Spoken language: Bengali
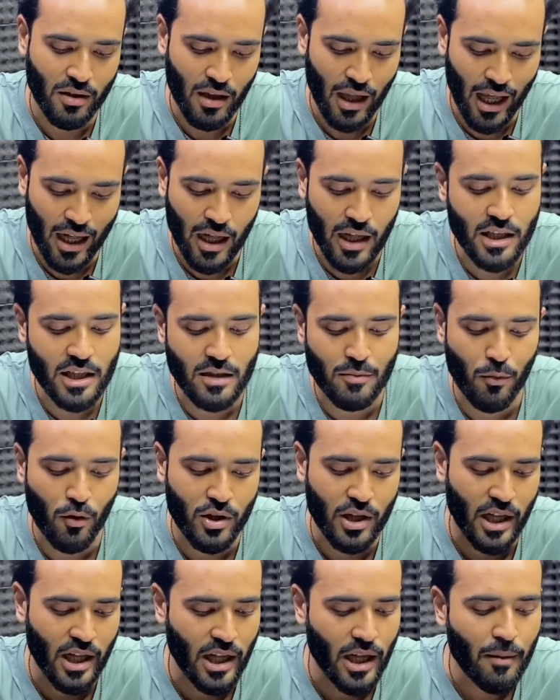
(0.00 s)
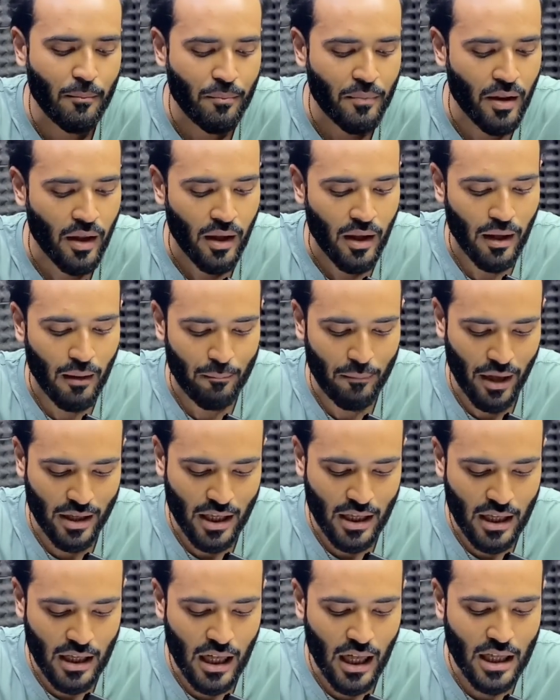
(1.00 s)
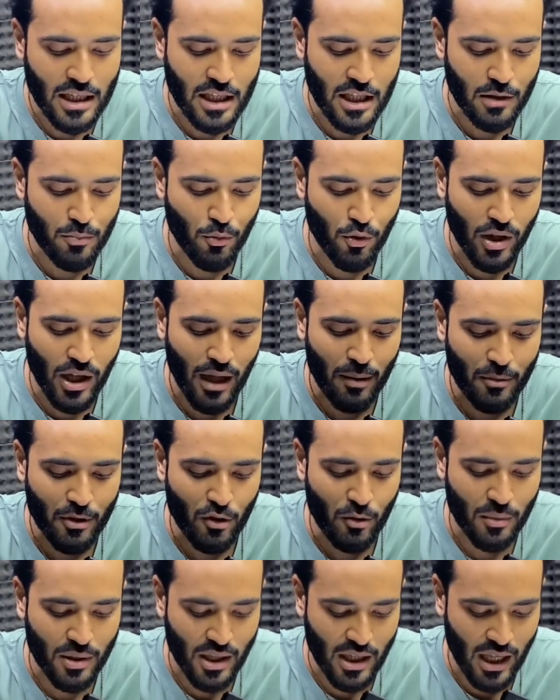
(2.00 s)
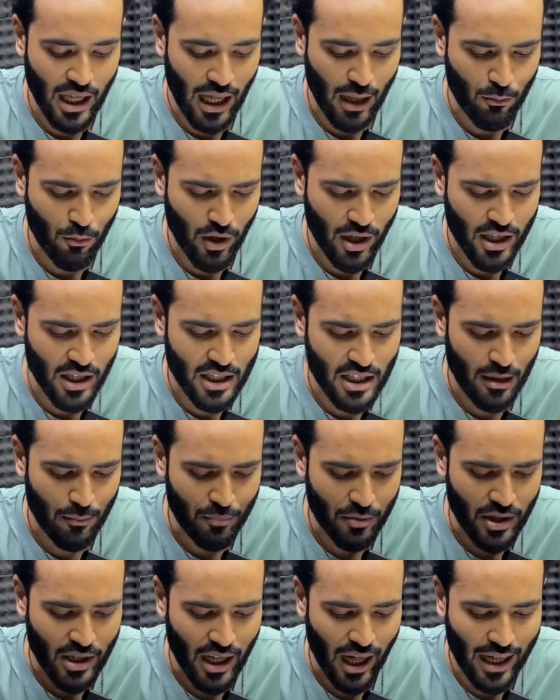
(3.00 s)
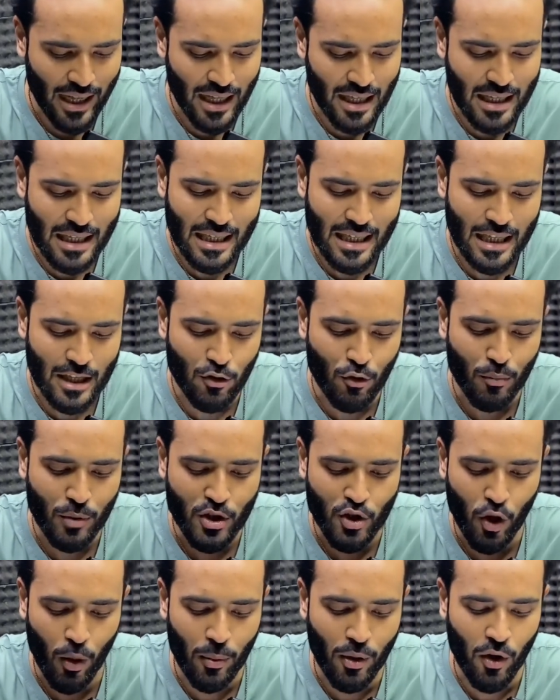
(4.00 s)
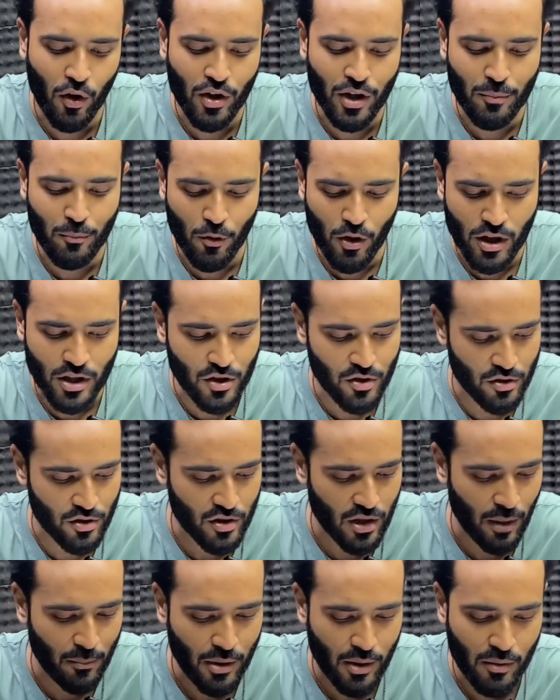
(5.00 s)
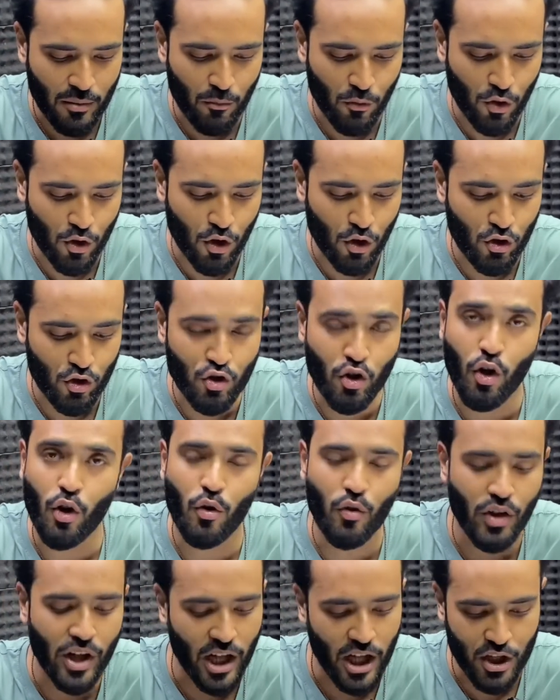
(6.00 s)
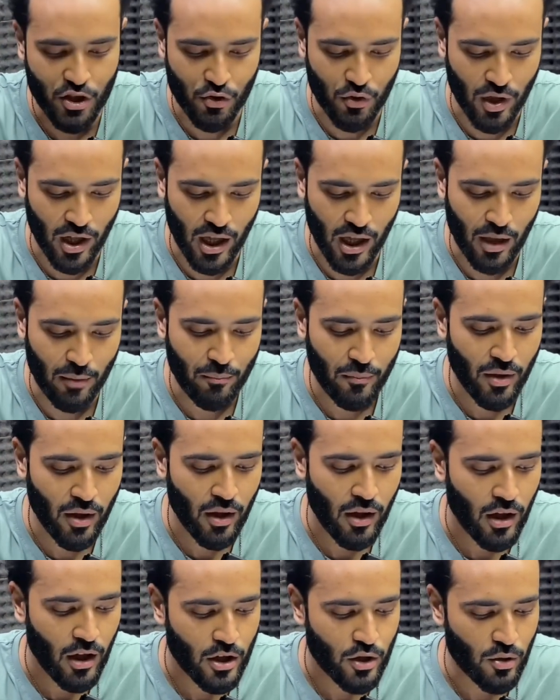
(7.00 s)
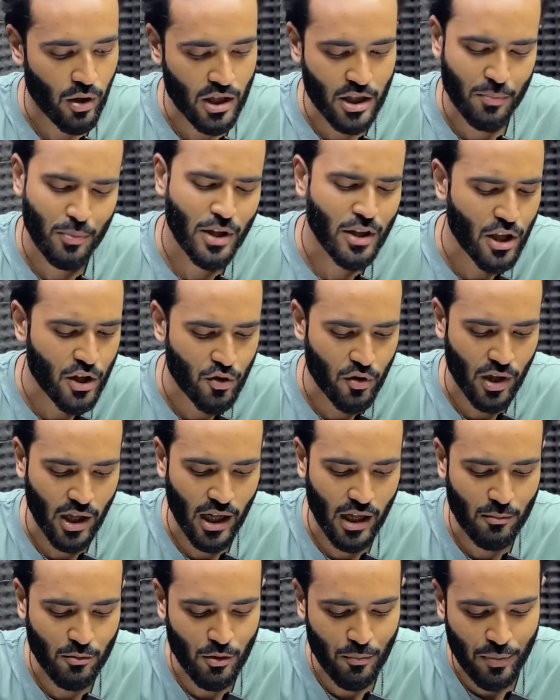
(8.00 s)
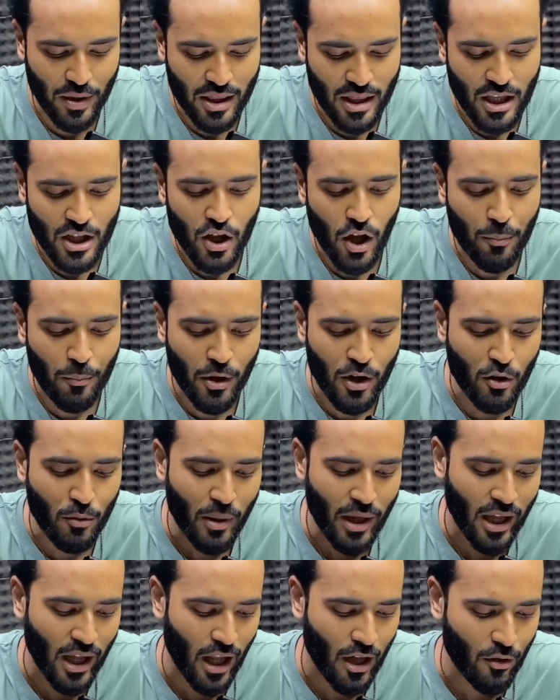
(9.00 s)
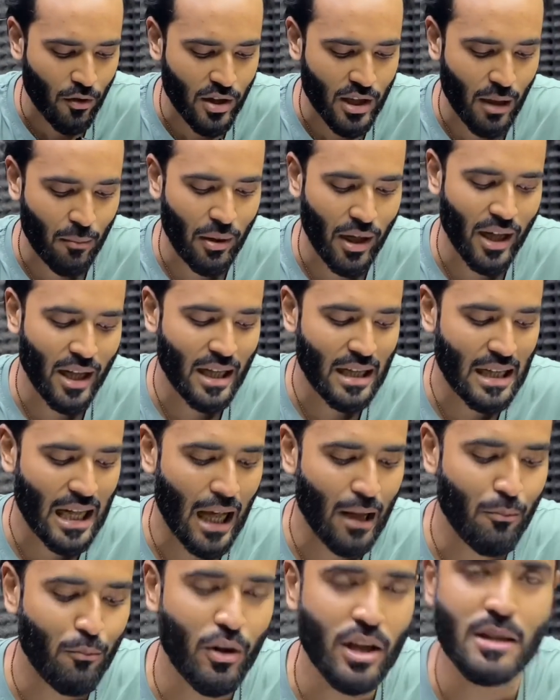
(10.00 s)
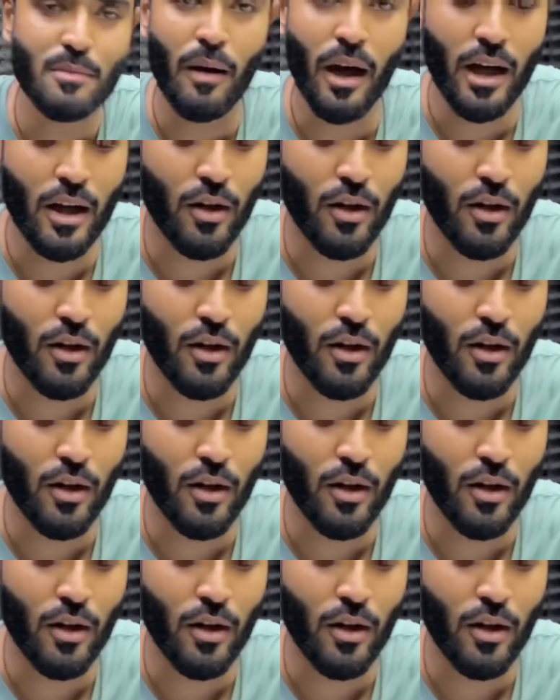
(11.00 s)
অ্যানালিসিস বুকটা নিলাম ম্যাথের অ্যানালিসিস বুকে আমি তোমাদেরকে এমন একটা চ্যাপ্টার নিয়ে আইডিয়া দিই যেটা তোমরা সবাই অলরেডি পড়েছো সো আমি মনে করো সরল রেখায় চলে গেলাম সো আচ্ছা বৃত্তে চলে গেলাম সো বৃত্তে যাওয়ার পরে তোমার খেয়াল করে দেখবে এখানে টাইপ ওয়াইজ ভাগ